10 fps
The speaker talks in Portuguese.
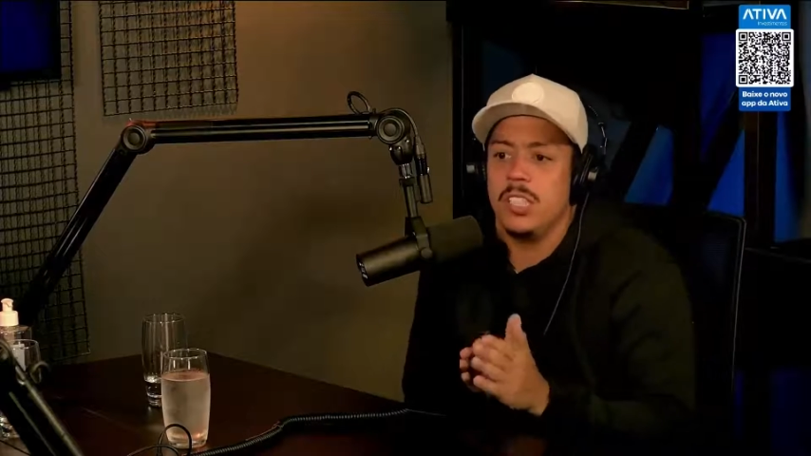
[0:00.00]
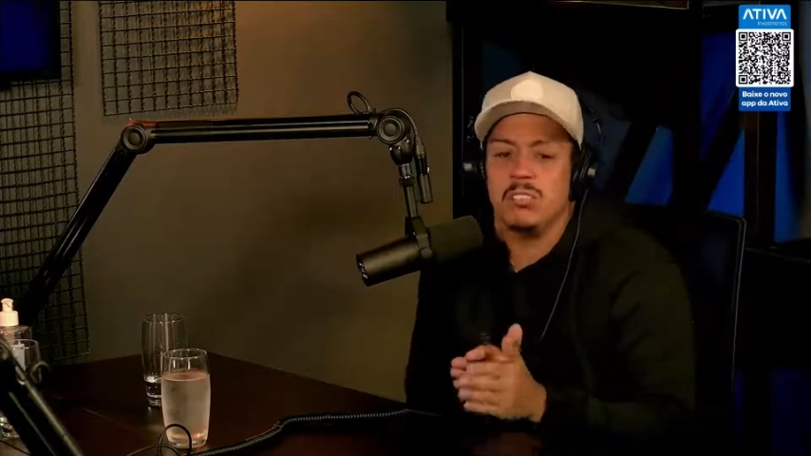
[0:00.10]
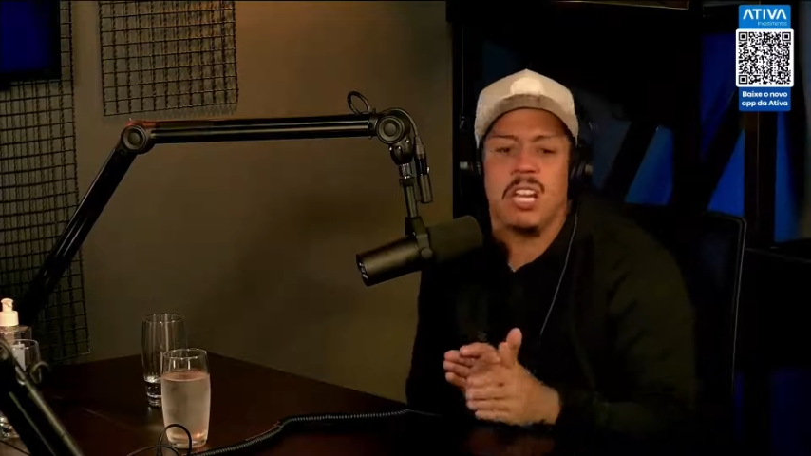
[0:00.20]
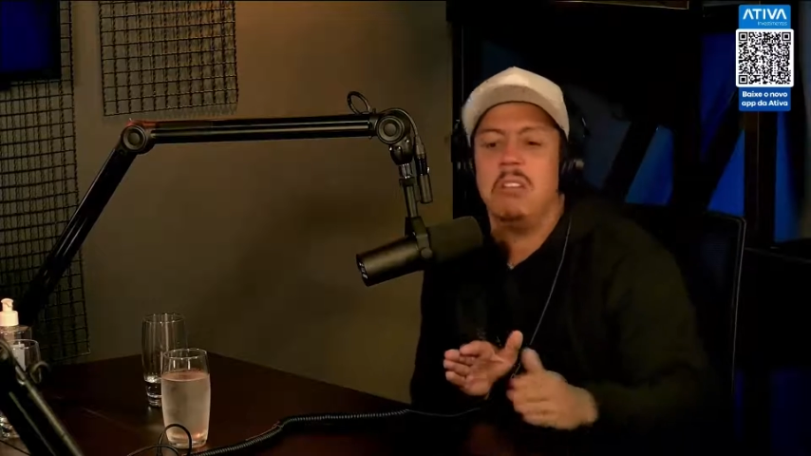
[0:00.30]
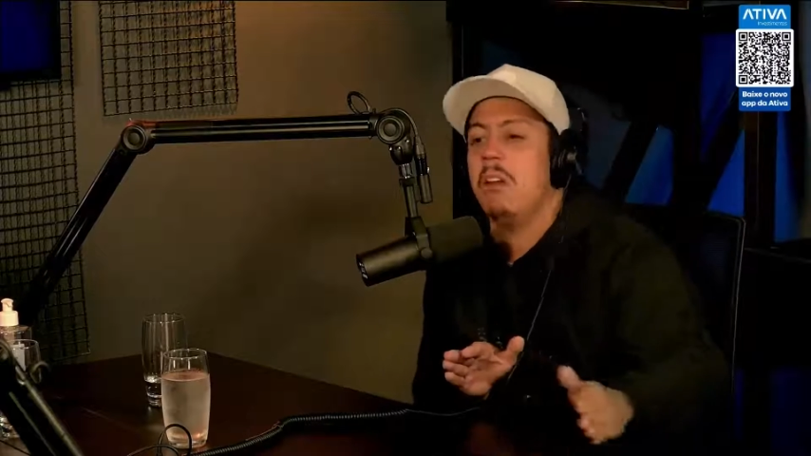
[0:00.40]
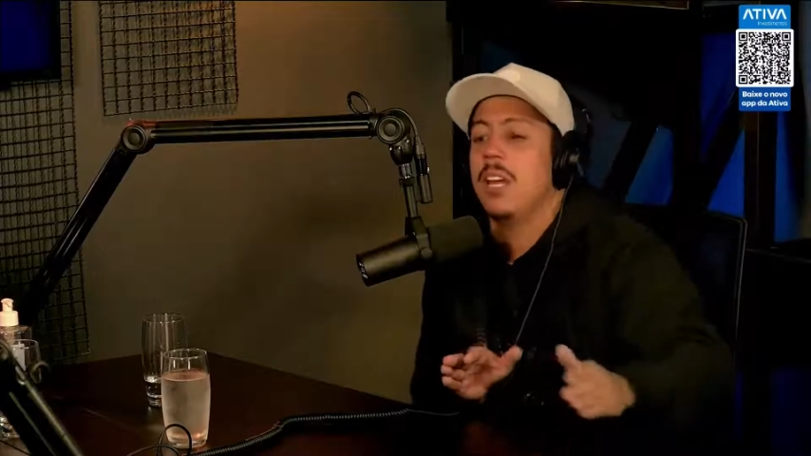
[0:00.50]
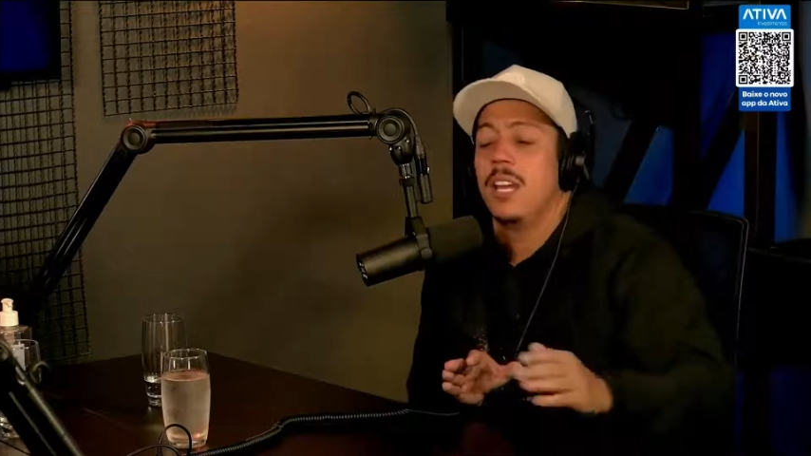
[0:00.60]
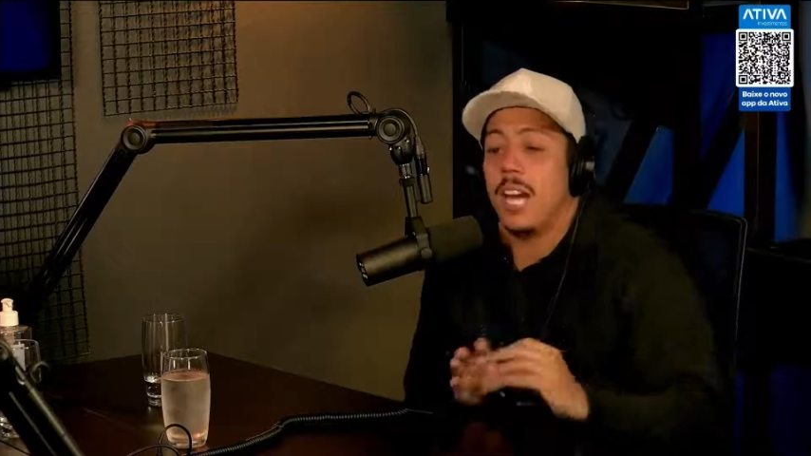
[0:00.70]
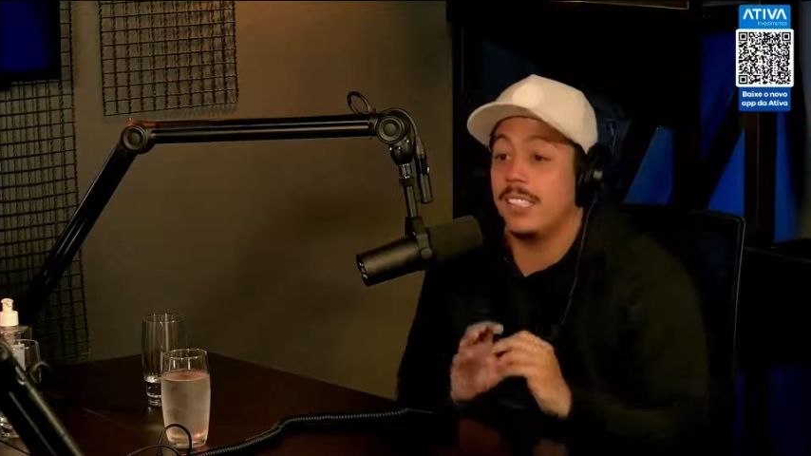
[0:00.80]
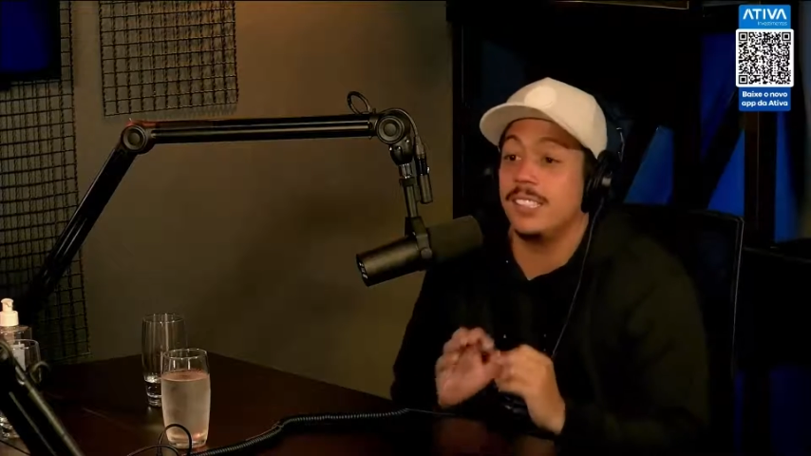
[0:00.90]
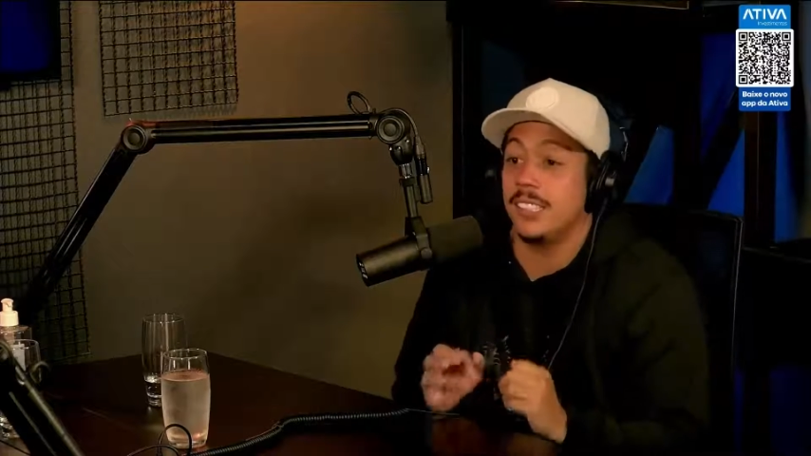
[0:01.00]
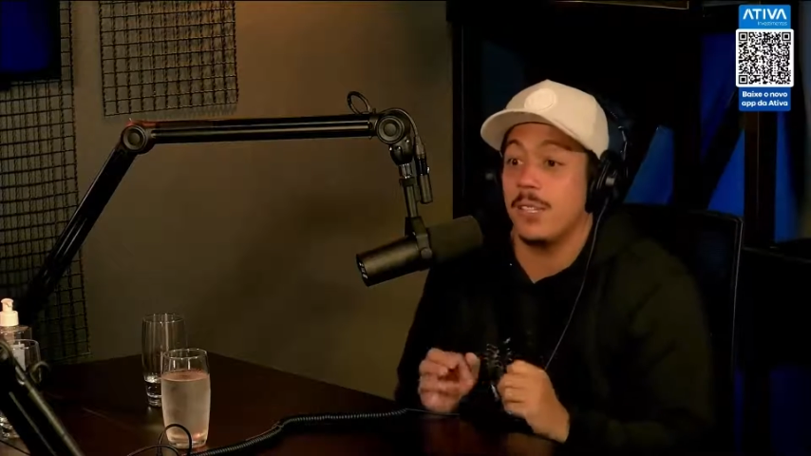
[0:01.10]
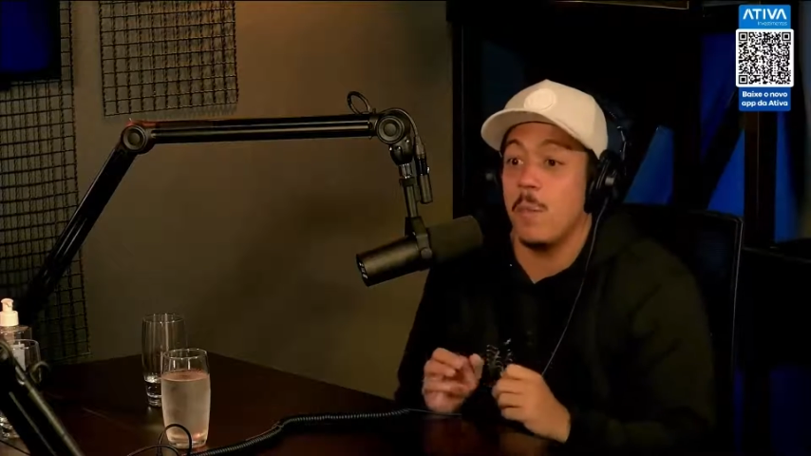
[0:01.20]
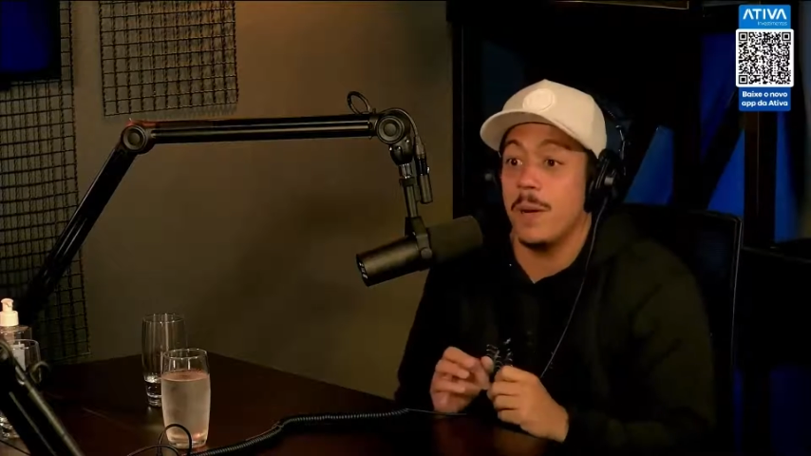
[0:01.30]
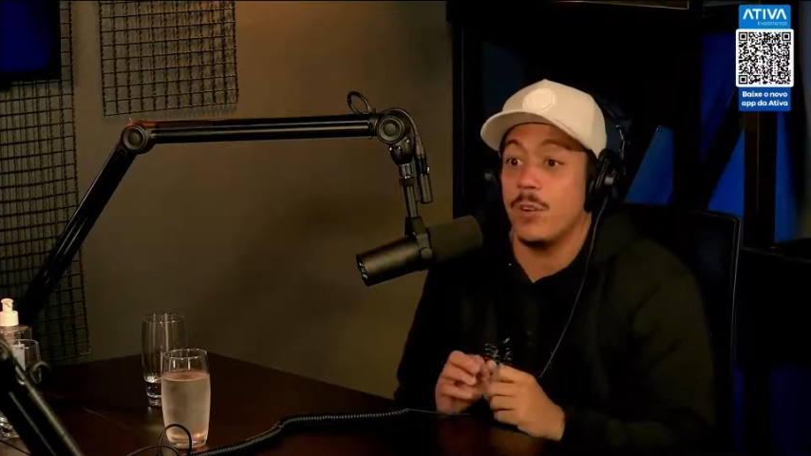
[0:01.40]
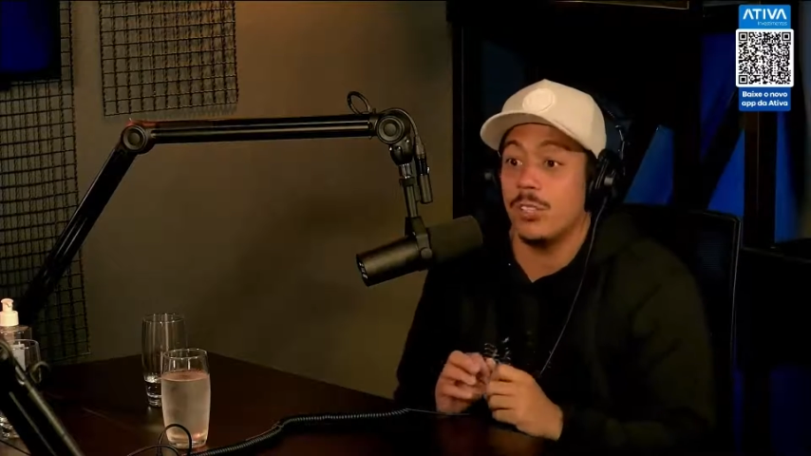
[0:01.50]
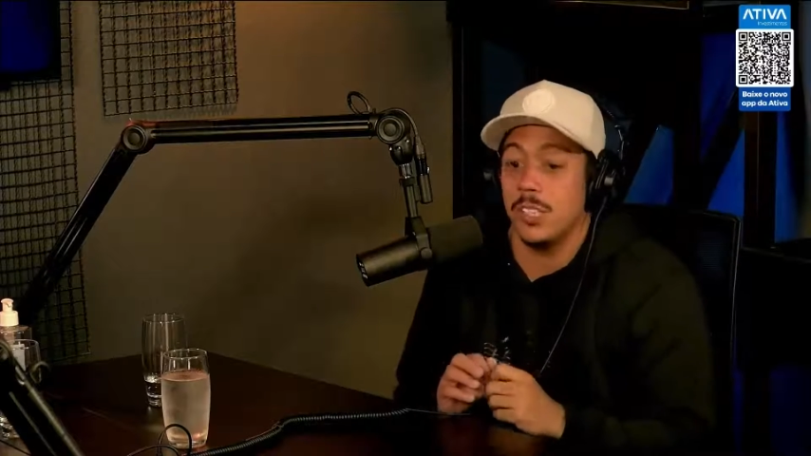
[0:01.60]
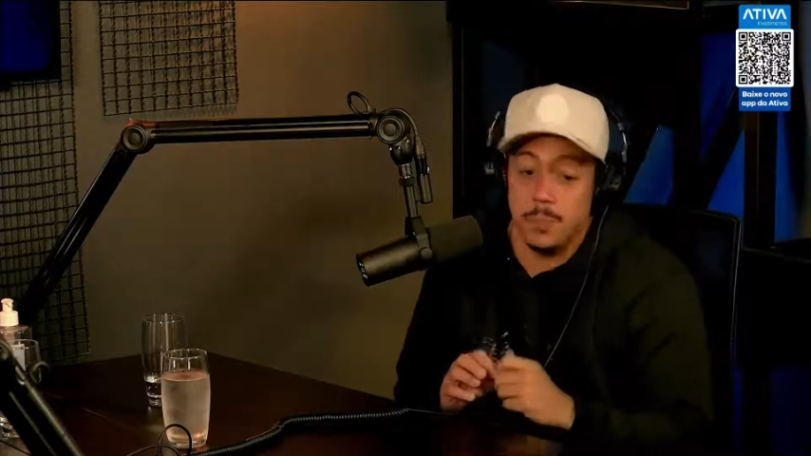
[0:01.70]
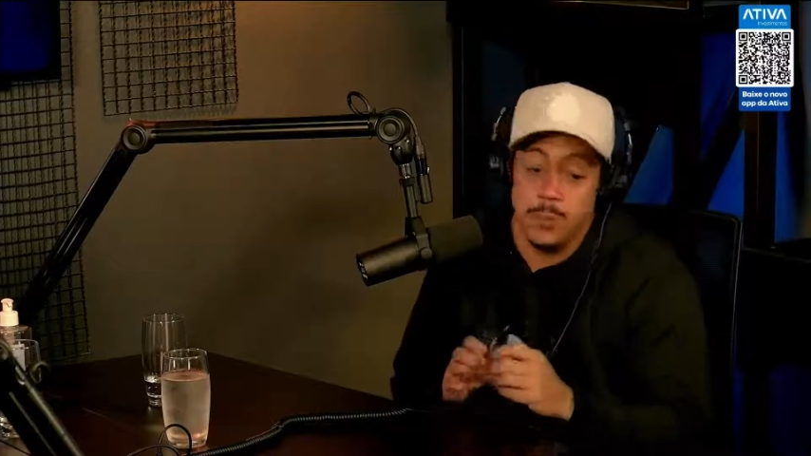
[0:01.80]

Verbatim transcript: isso aí não, ainda tinha até um preconceito.